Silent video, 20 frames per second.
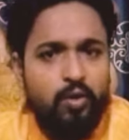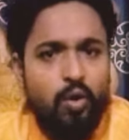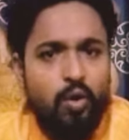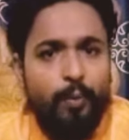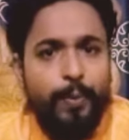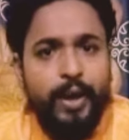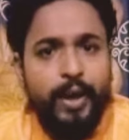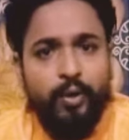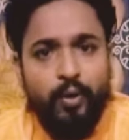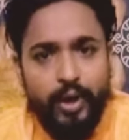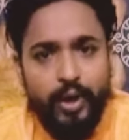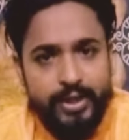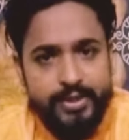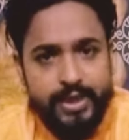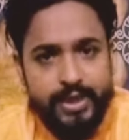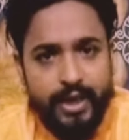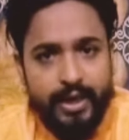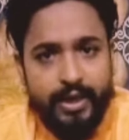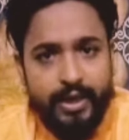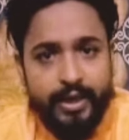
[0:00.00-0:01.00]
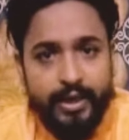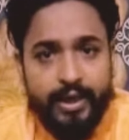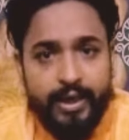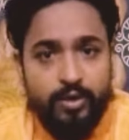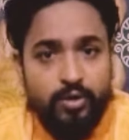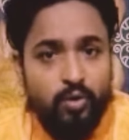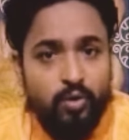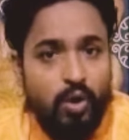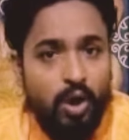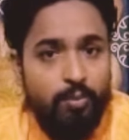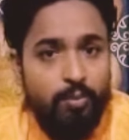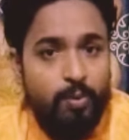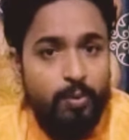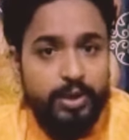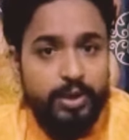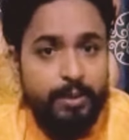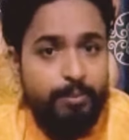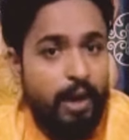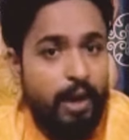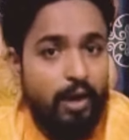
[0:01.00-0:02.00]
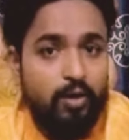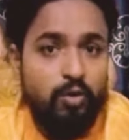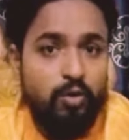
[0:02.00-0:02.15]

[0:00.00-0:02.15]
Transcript: গভীর হয়ে যায় কিন্তু গর্ভবতী মা